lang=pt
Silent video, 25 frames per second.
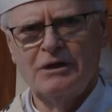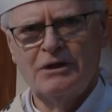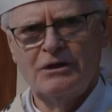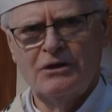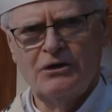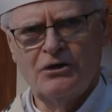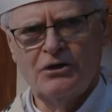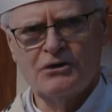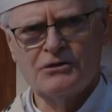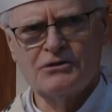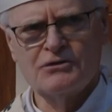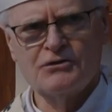
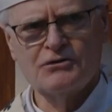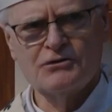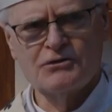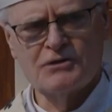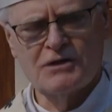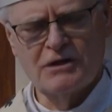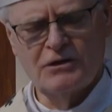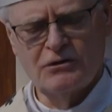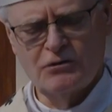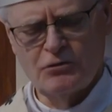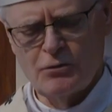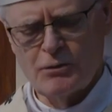Nós no,
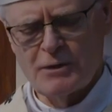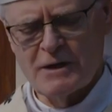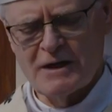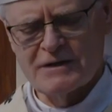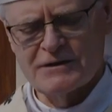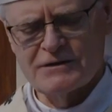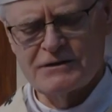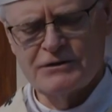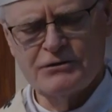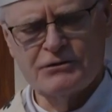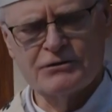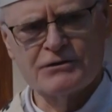no
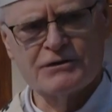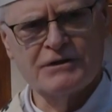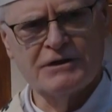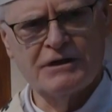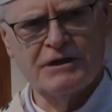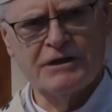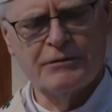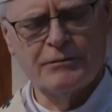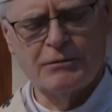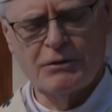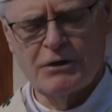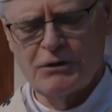Brasil
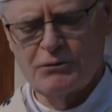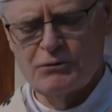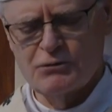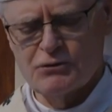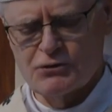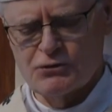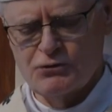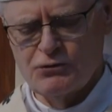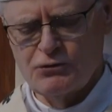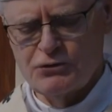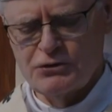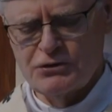
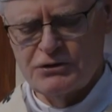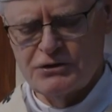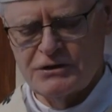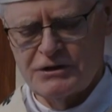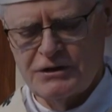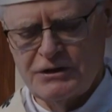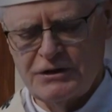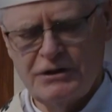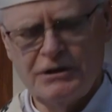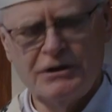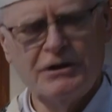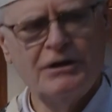celebramos
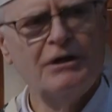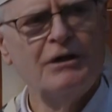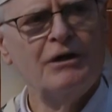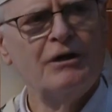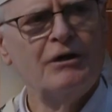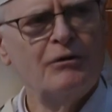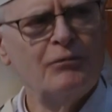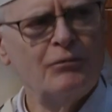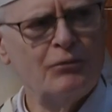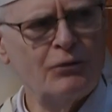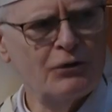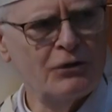hoje
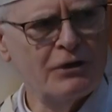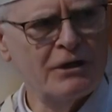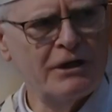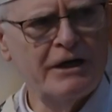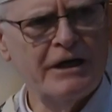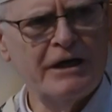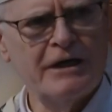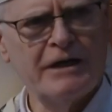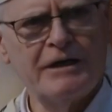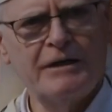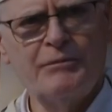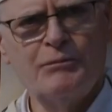porque
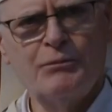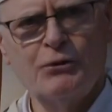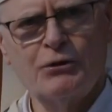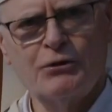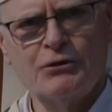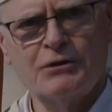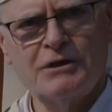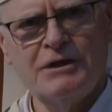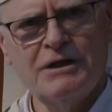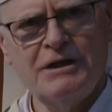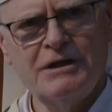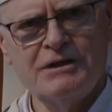era
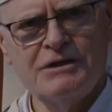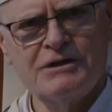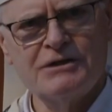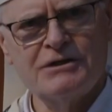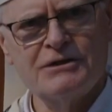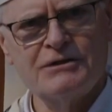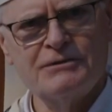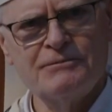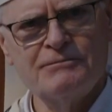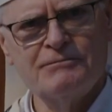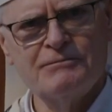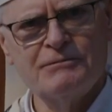
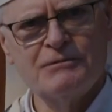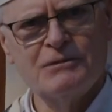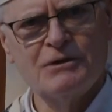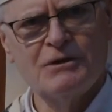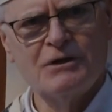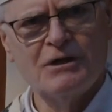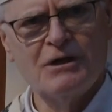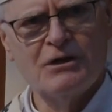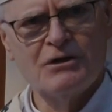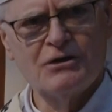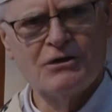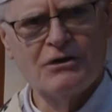importante
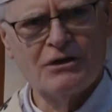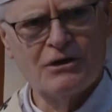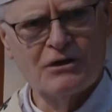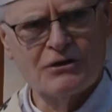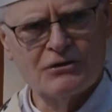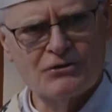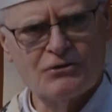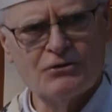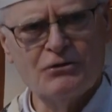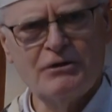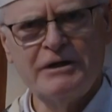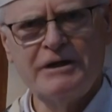
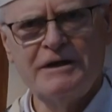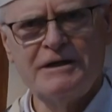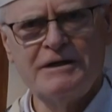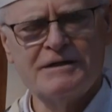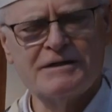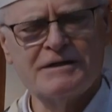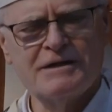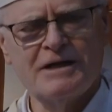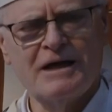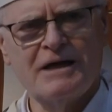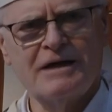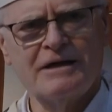
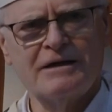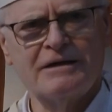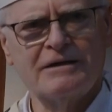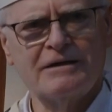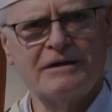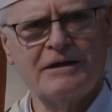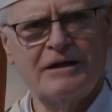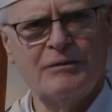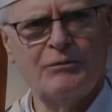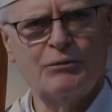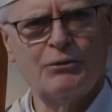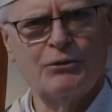solenizar,
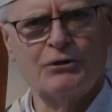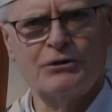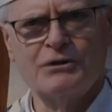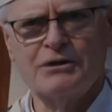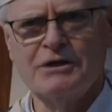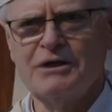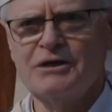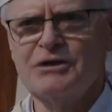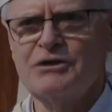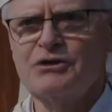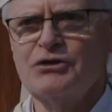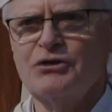é
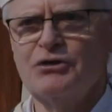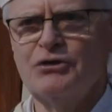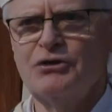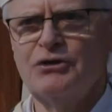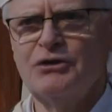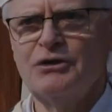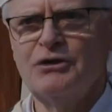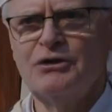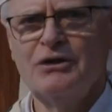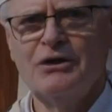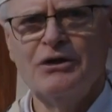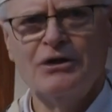importante
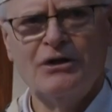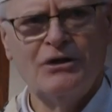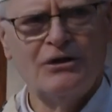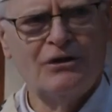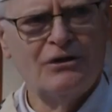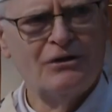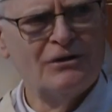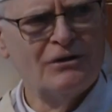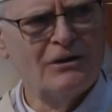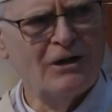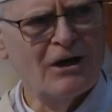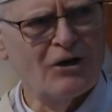que
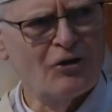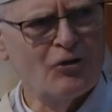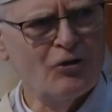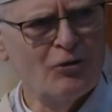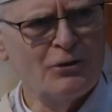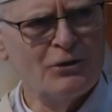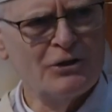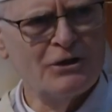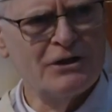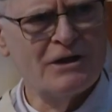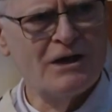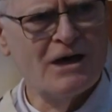a
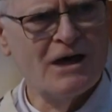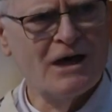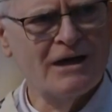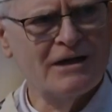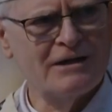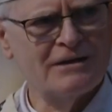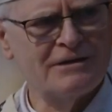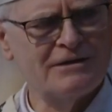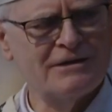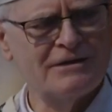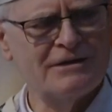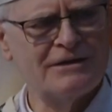
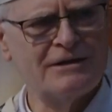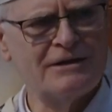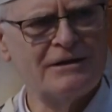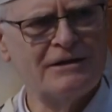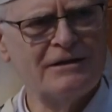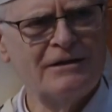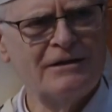comunidade